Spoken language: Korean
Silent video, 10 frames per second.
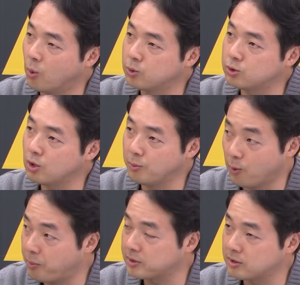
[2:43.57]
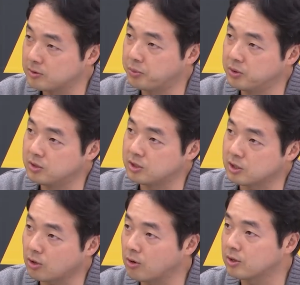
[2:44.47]

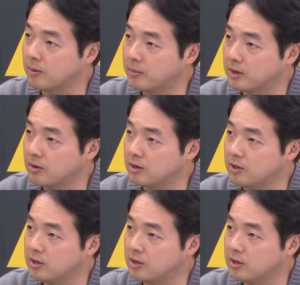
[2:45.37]
5.5%포인트씩 떨어졌단 말이에요. 그러니까